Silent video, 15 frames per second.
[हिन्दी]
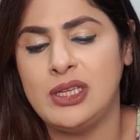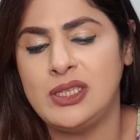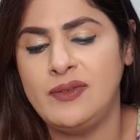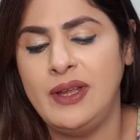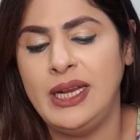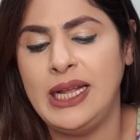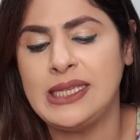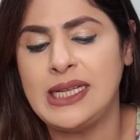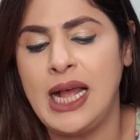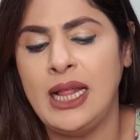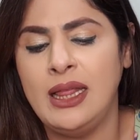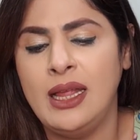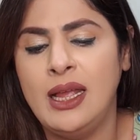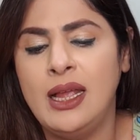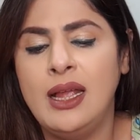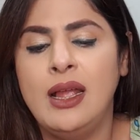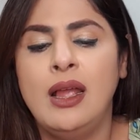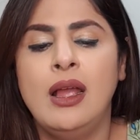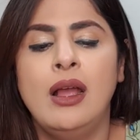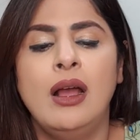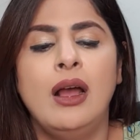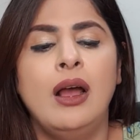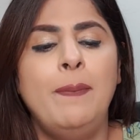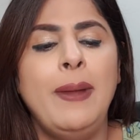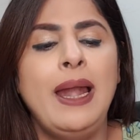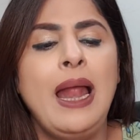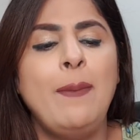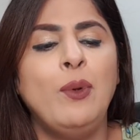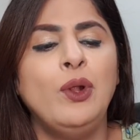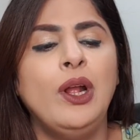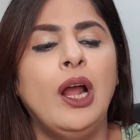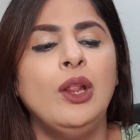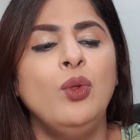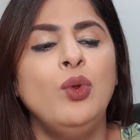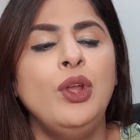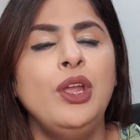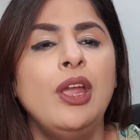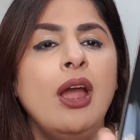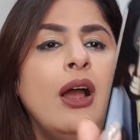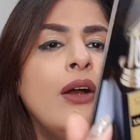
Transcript: तस्वीर के साथ पहले आपको दिखाती हूँ कि ये